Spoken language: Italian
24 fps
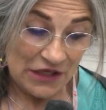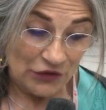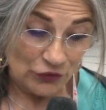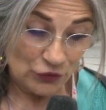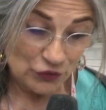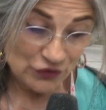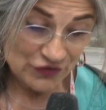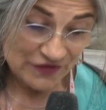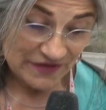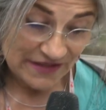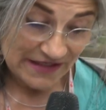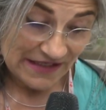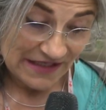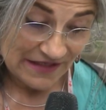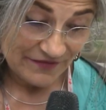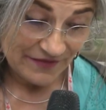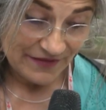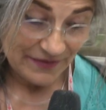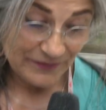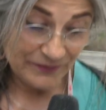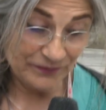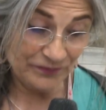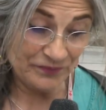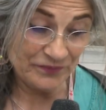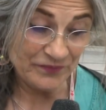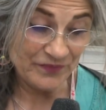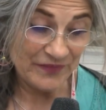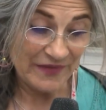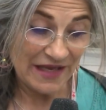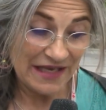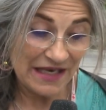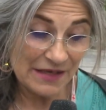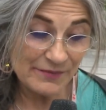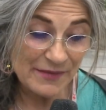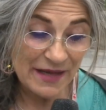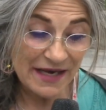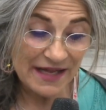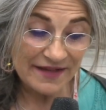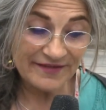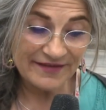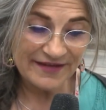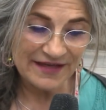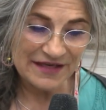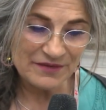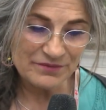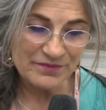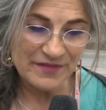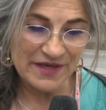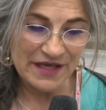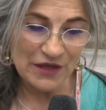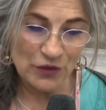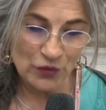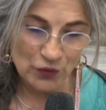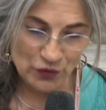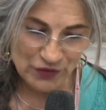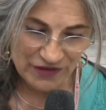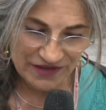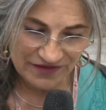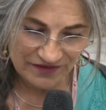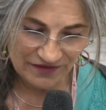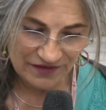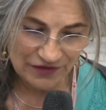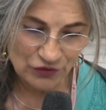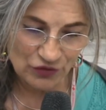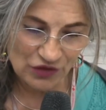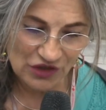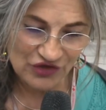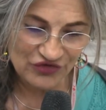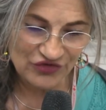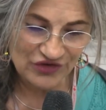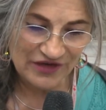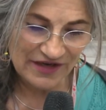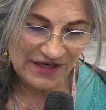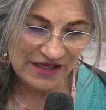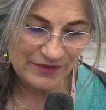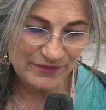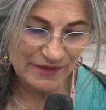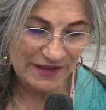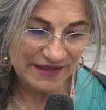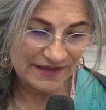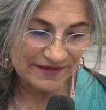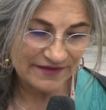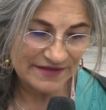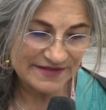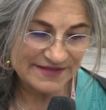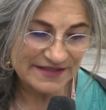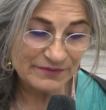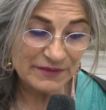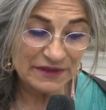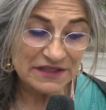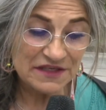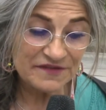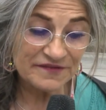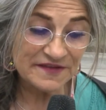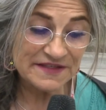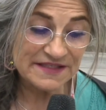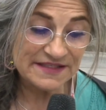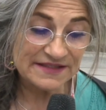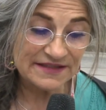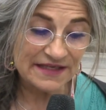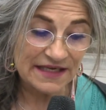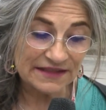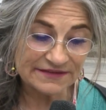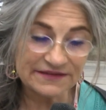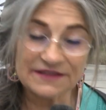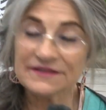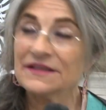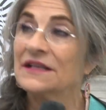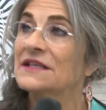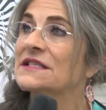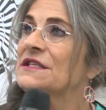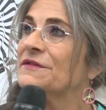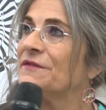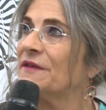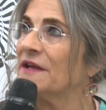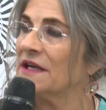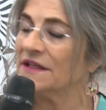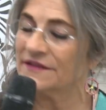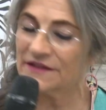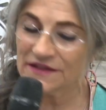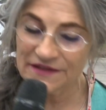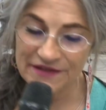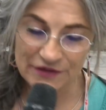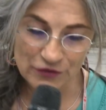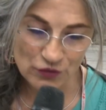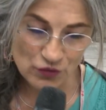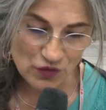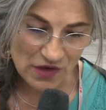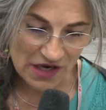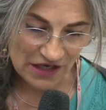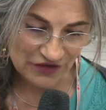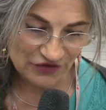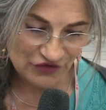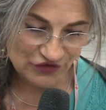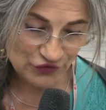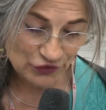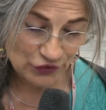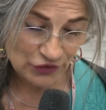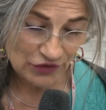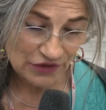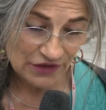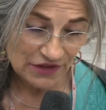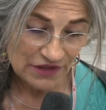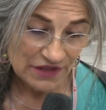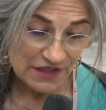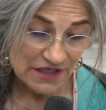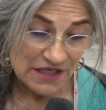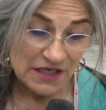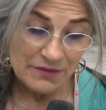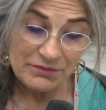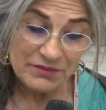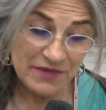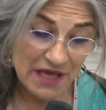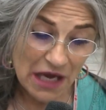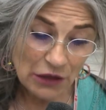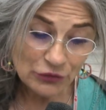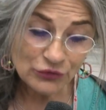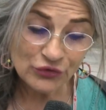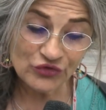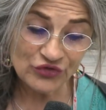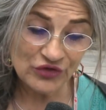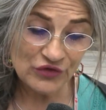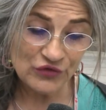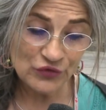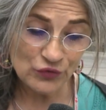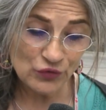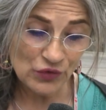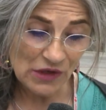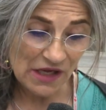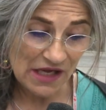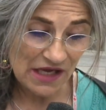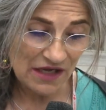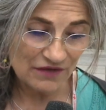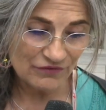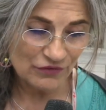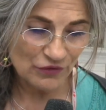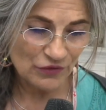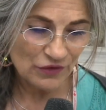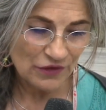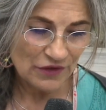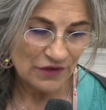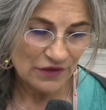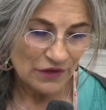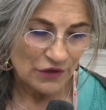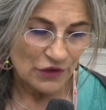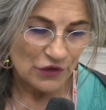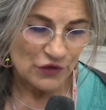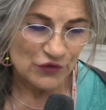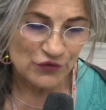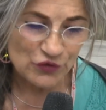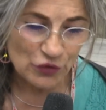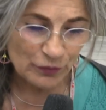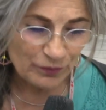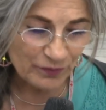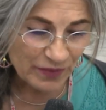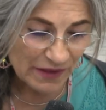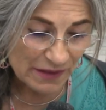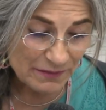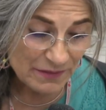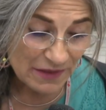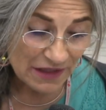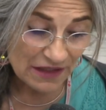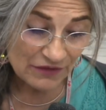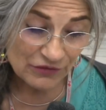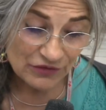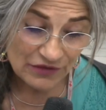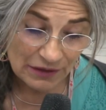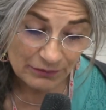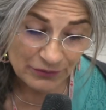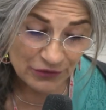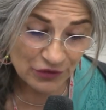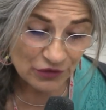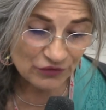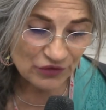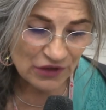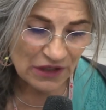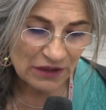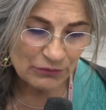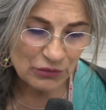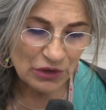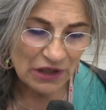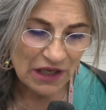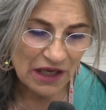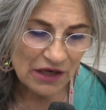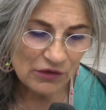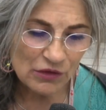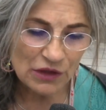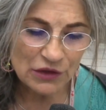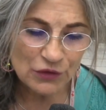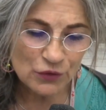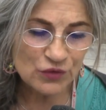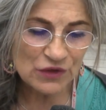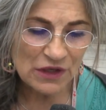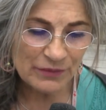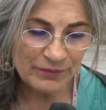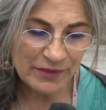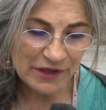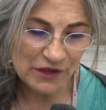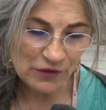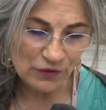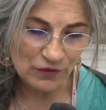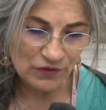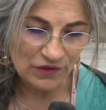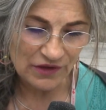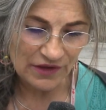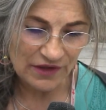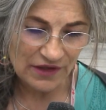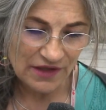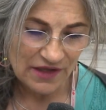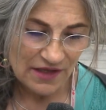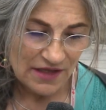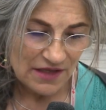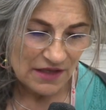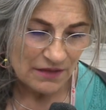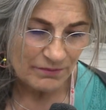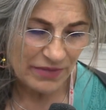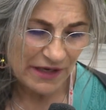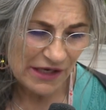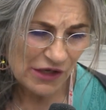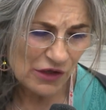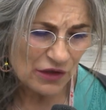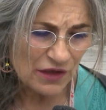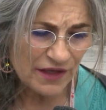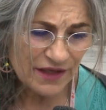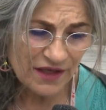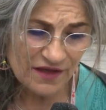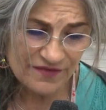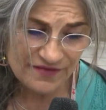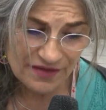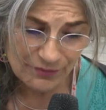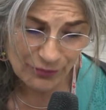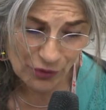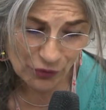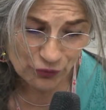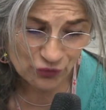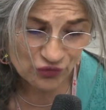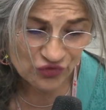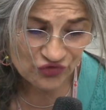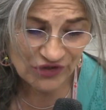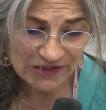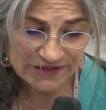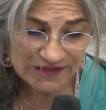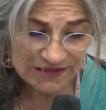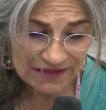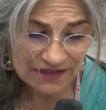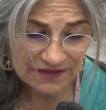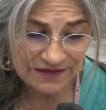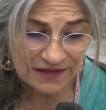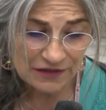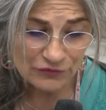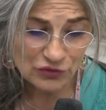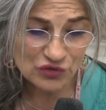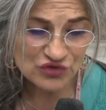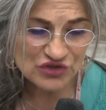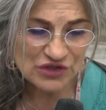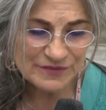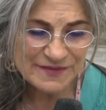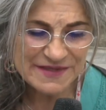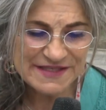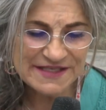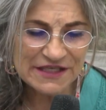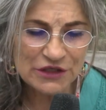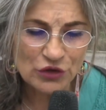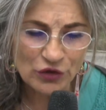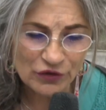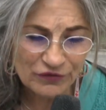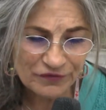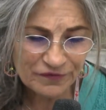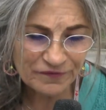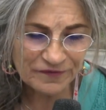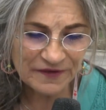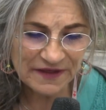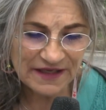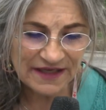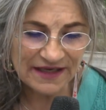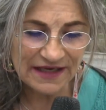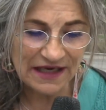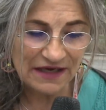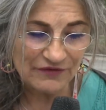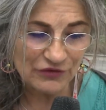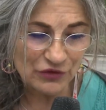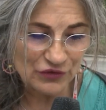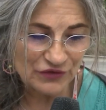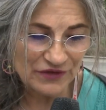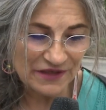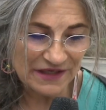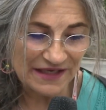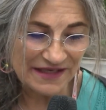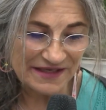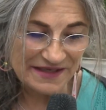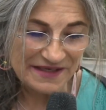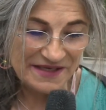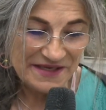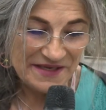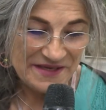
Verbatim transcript: Tu scrivi, la malattia in me quindi originariamente si è manifestata nella sfera del linguaggio. Mi autocensuravo, sopprimevo dal mio vocabolario alcune parole, parole che se pronunciate ad alta voce mi si conficcavano nella,